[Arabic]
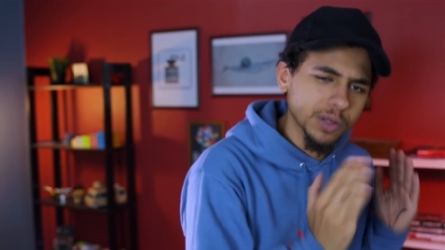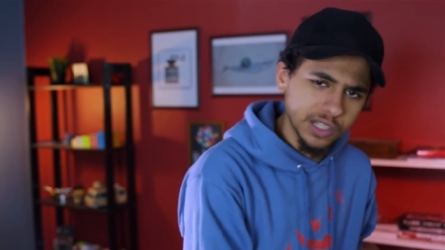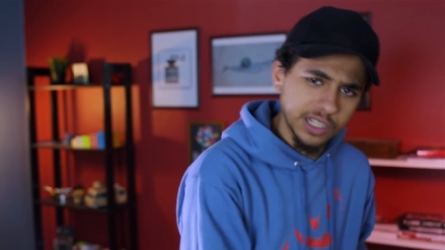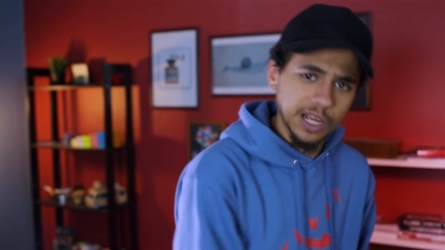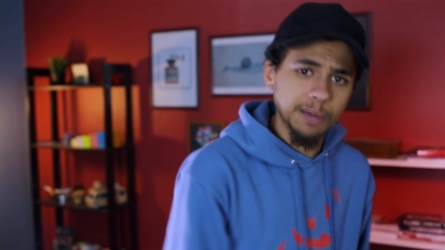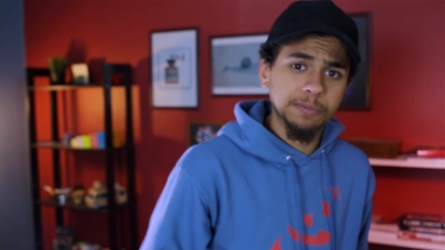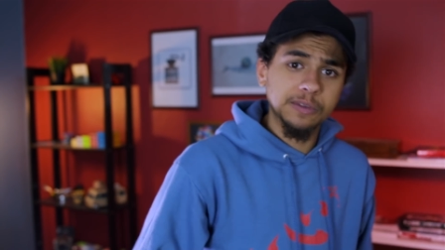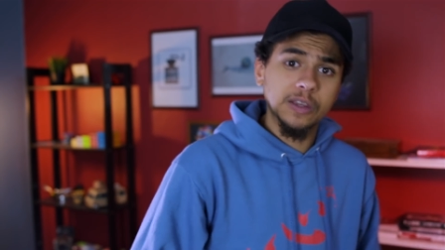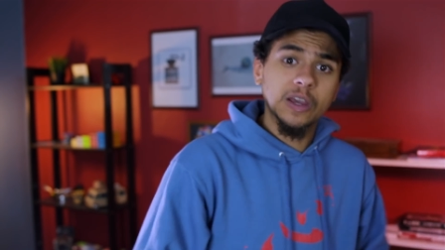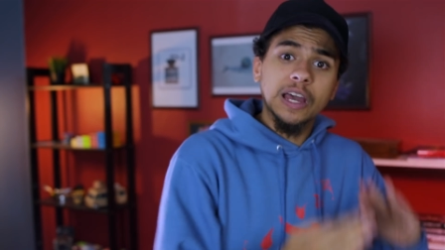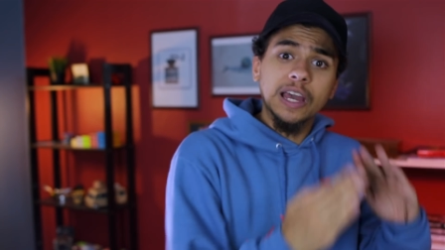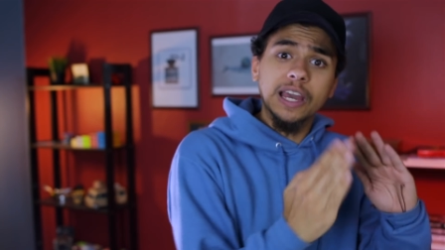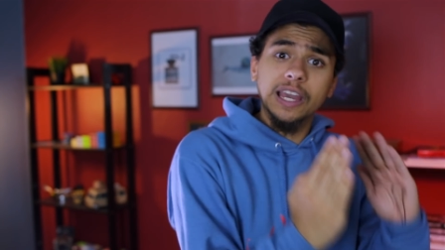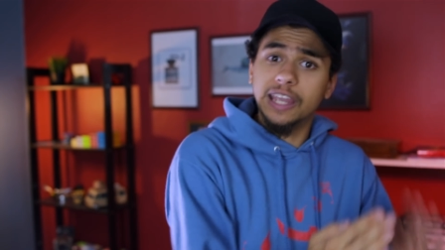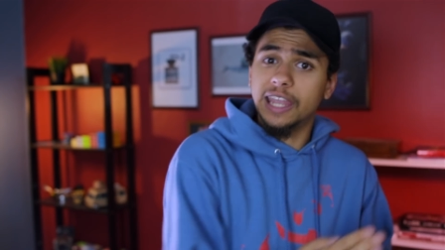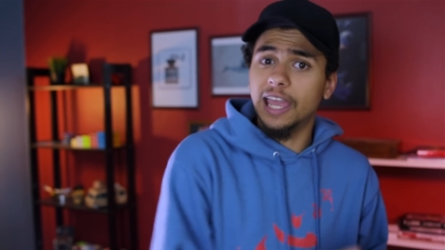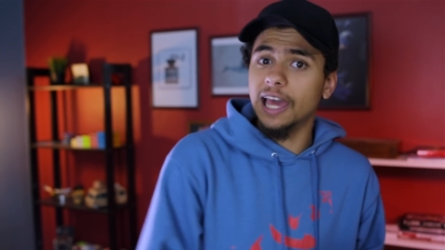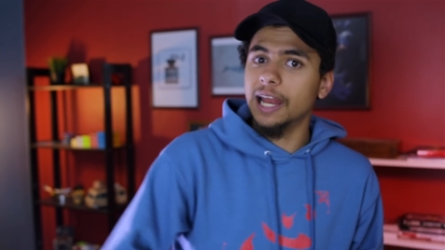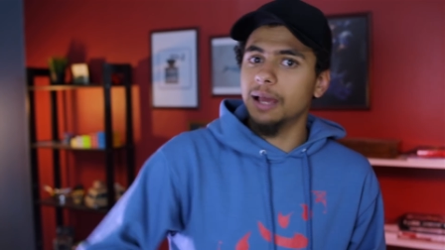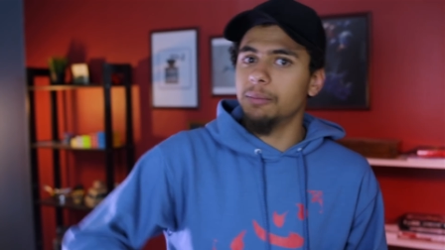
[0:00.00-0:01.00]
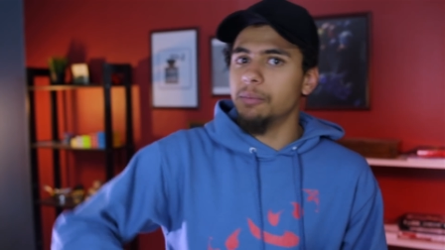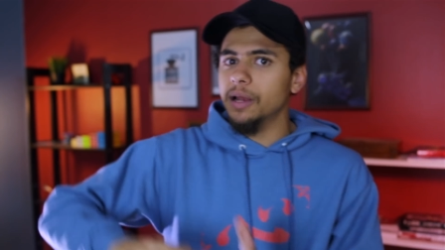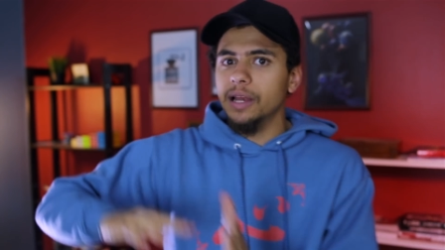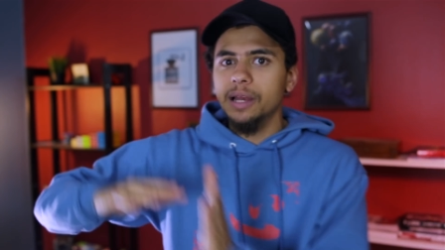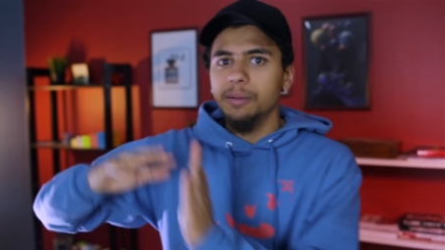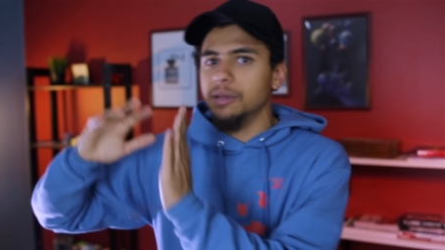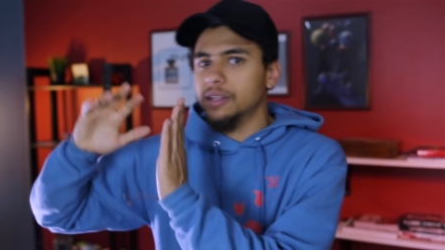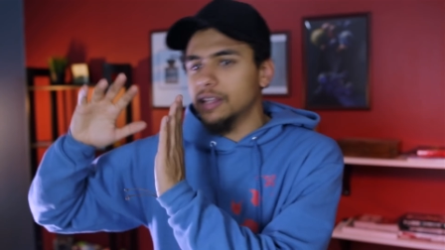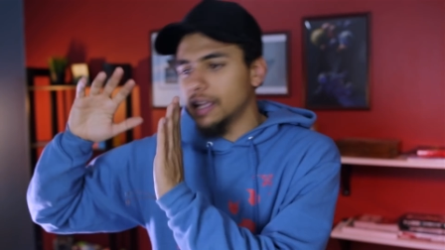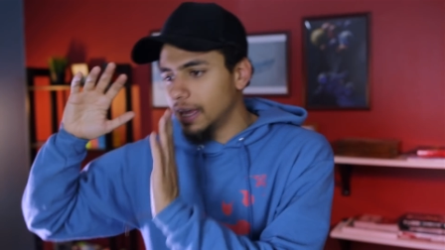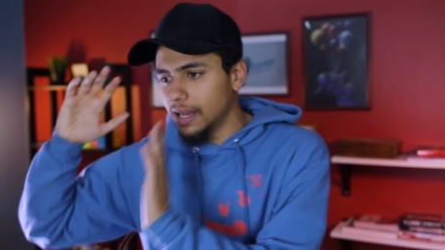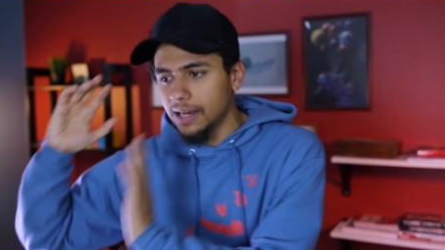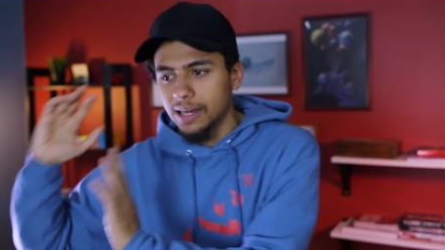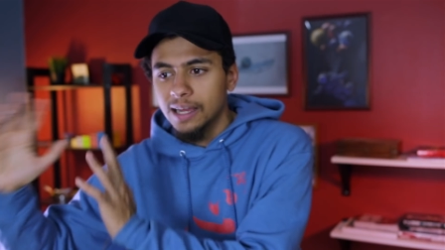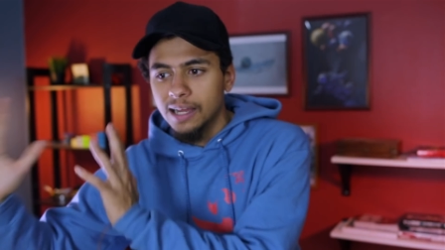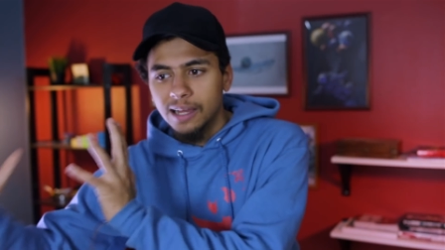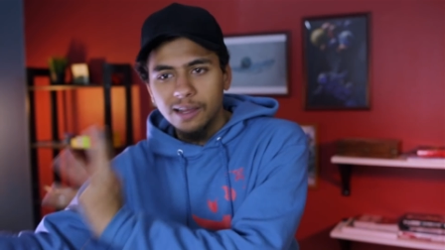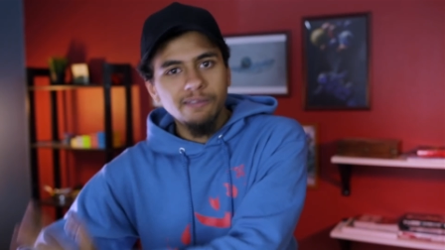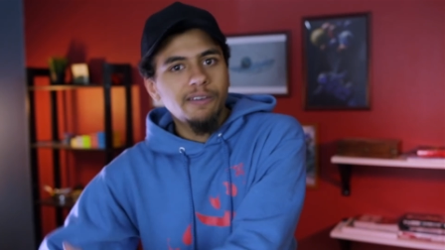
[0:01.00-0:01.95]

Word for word: بالظبط الكلام اللي بيتقال